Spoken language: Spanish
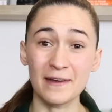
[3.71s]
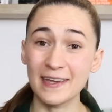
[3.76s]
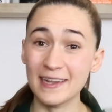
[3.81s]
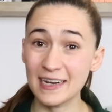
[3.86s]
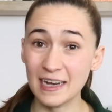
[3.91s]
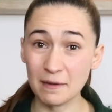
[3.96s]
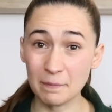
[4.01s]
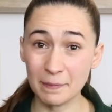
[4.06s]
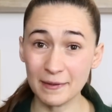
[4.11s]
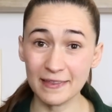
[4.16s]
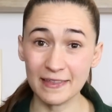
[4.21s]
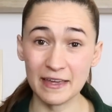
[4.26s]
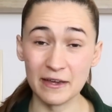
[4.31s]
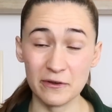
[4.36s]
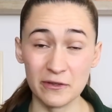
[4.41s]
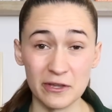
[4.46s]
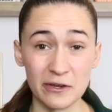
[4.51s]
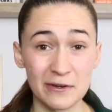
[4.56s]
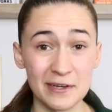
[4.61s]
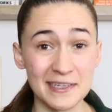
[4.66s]
En el
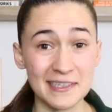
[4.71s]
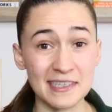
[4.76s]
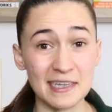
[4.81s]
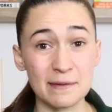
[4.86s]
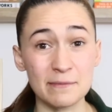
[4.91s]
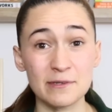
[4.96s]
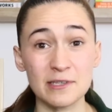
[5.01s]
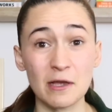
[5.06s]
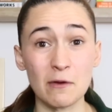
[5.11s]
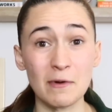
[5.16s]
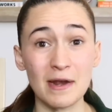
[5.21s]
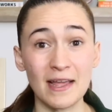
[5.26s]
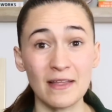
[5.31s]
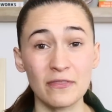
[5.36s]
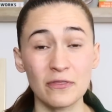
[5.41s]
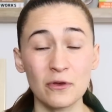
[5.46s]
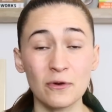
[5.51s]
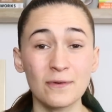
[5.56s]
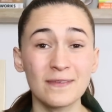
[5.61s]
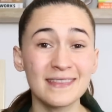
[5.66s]
video de hoy estaremos
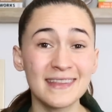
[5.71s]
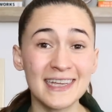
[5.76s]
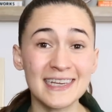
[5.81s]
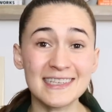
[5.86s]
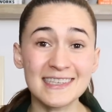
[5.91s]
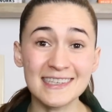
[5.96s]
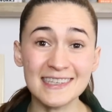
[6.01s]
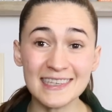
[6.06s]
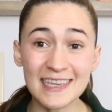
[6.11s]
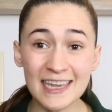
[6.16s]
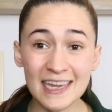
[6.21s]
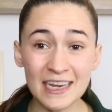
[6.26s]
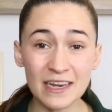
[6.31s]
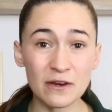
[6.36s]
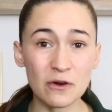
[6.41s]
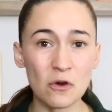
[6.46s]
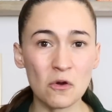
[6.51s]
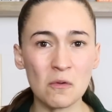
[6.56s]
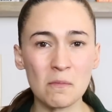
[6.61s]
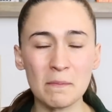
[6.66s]
hablando de
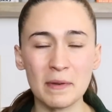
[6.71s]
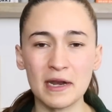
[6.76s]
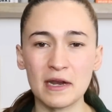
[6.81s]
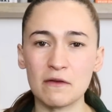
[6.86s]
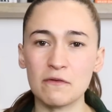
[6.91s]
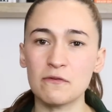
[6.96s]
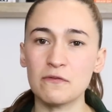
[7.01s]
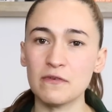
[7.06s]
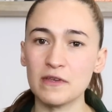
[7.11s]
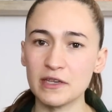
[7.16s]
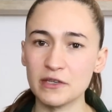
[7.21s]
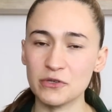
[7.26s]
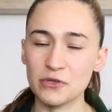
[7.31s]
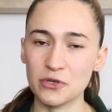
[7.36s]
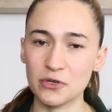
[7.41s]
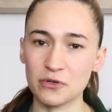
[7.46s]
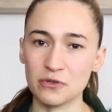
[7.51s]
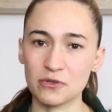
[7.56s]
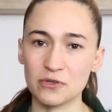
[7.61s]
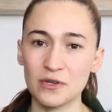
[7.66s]
5
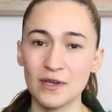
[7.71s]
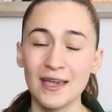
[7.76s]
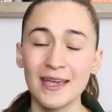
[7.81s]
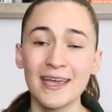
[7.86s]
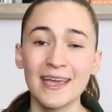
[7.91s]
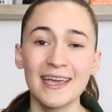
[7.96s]
beneficios